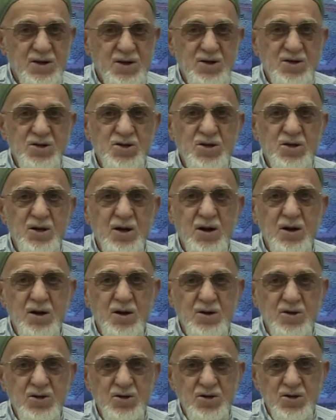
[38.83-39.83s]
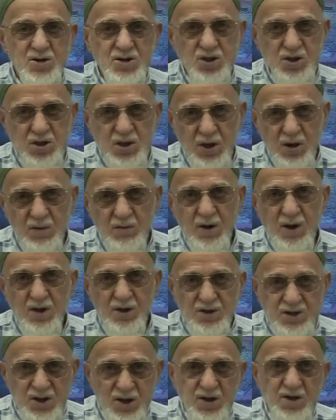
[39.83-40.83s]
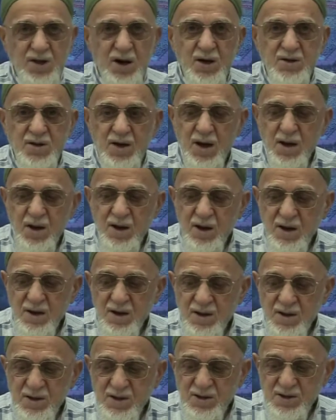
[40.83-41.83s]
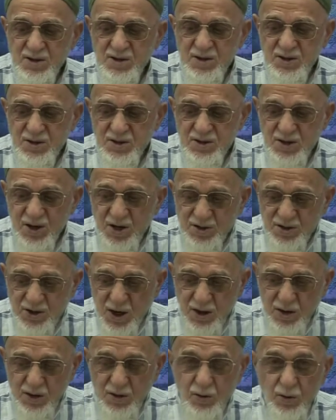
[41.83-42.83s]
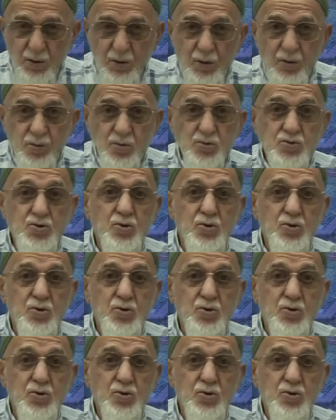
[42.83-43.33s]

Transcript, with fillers: İşte Şevval Zilkade ile Zilhicce ayının 10.